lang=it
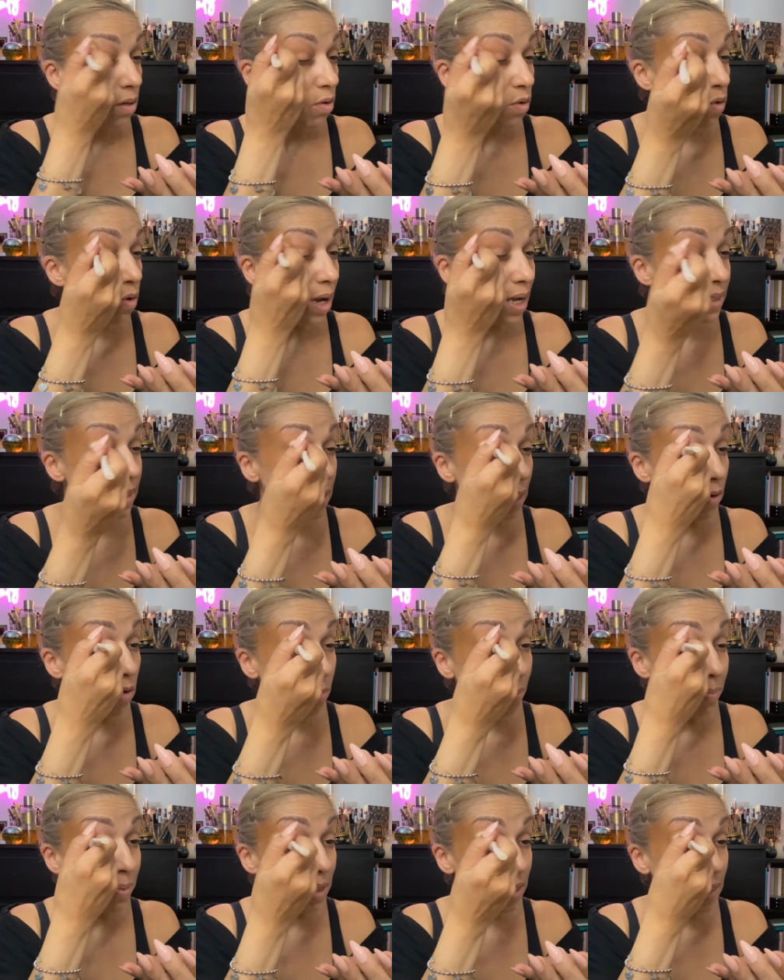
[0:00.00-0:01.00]
quasi
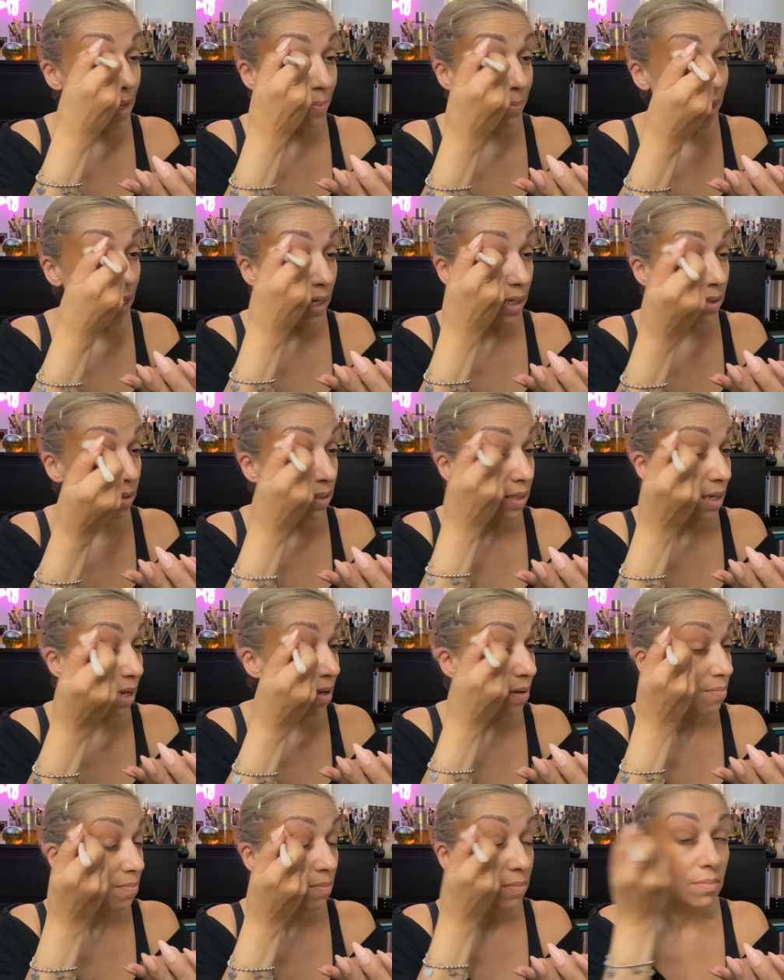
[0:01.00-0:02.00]

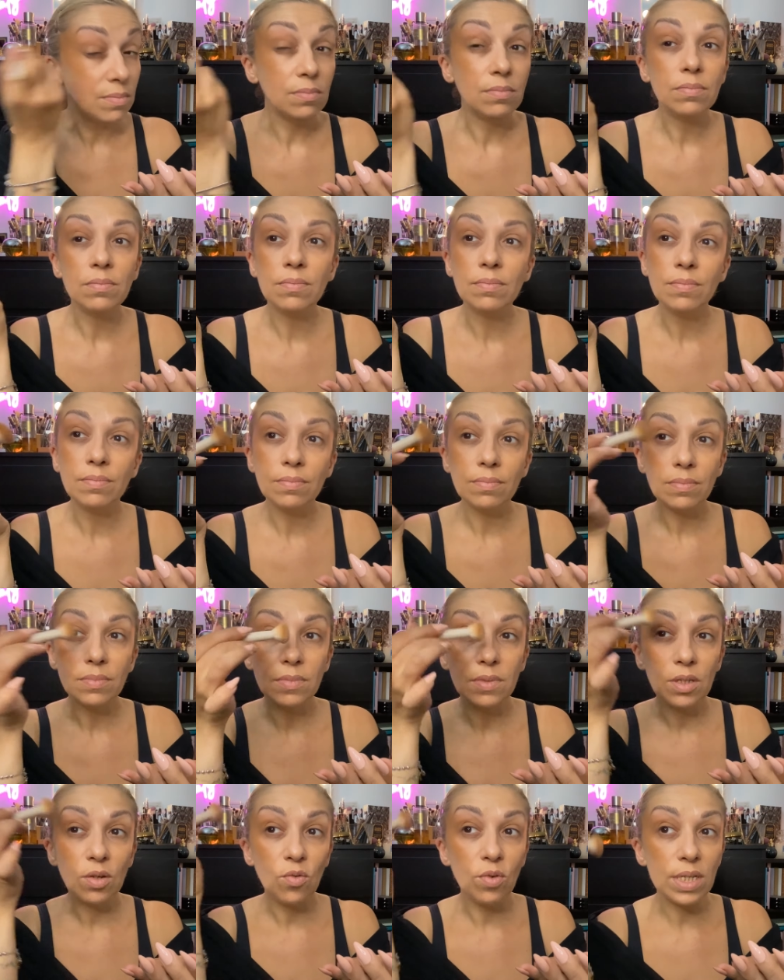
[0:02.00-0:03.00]
completamente
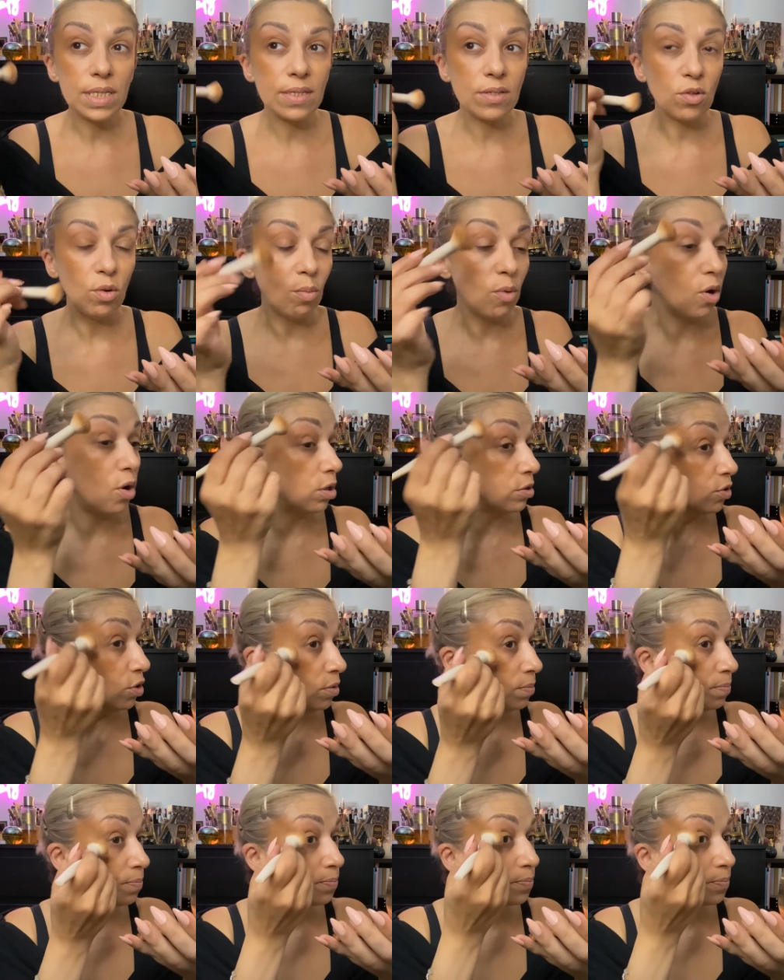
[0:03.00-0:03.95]
in questo modo